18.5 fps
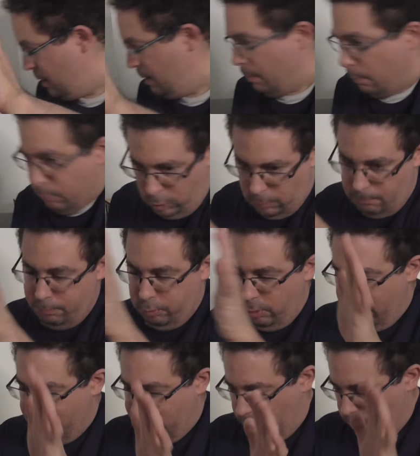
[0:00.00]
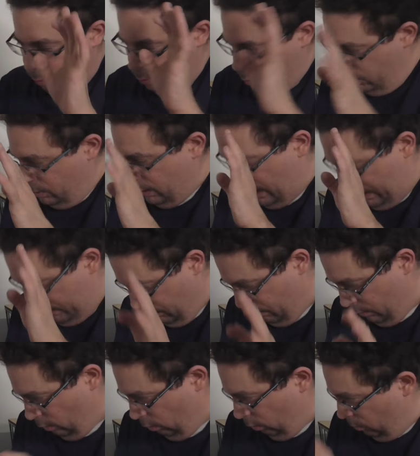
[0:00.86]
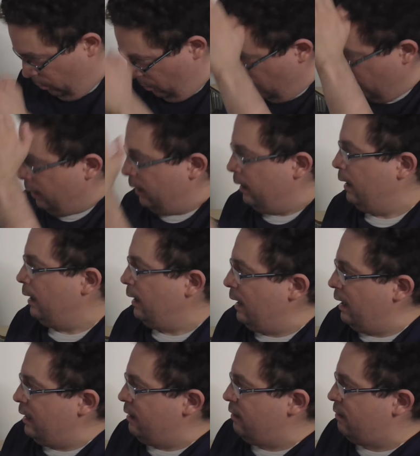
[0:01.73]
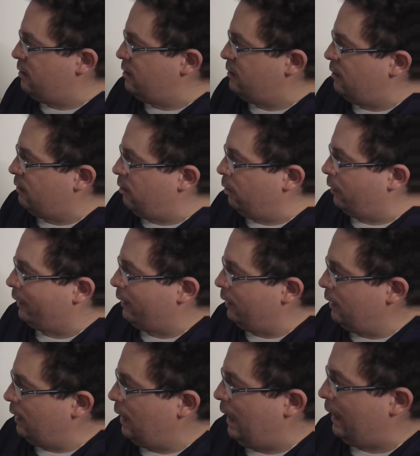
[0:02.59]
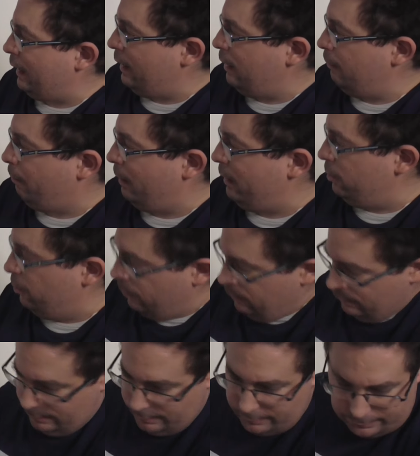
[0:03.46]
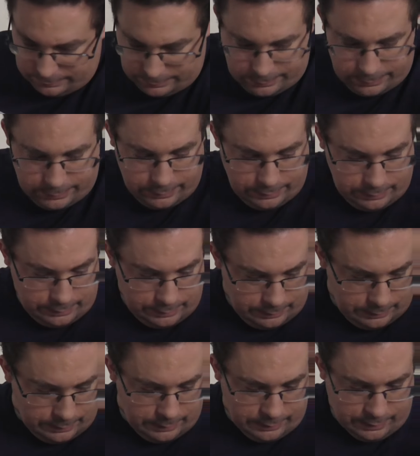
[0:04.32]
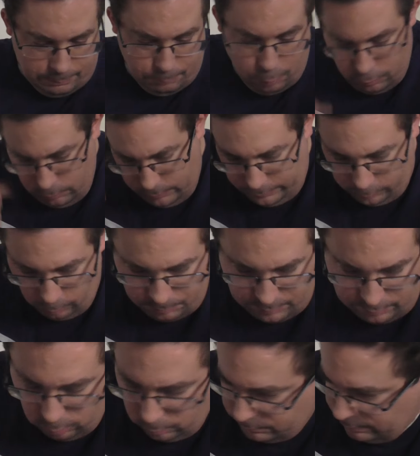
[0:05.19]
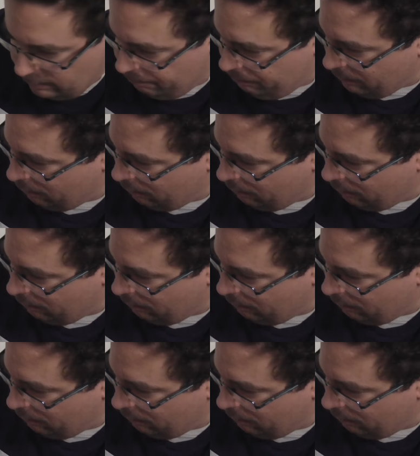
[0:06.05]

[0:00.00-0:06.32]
minimum comme pour la saison 1, sur bien sûr la liste des secrets avec les prénoms, et également quelques petits souvenirs